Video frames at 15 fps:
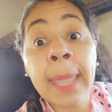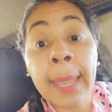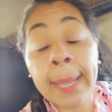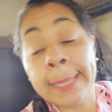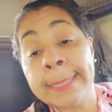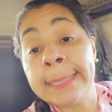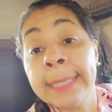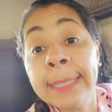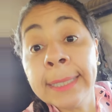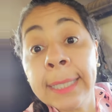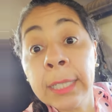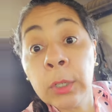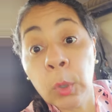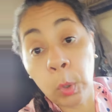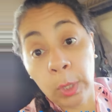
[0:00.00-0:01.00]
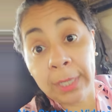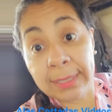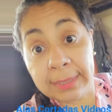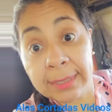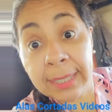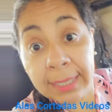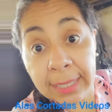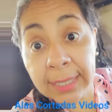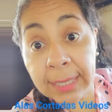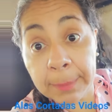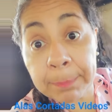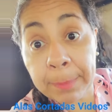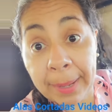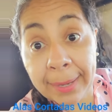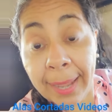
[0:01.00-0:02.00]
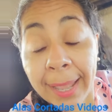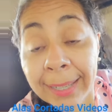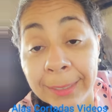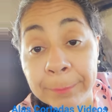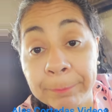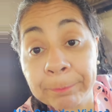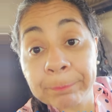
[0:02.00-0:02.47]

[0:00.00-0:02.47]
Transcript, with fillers: el síndico les tiene que pagar,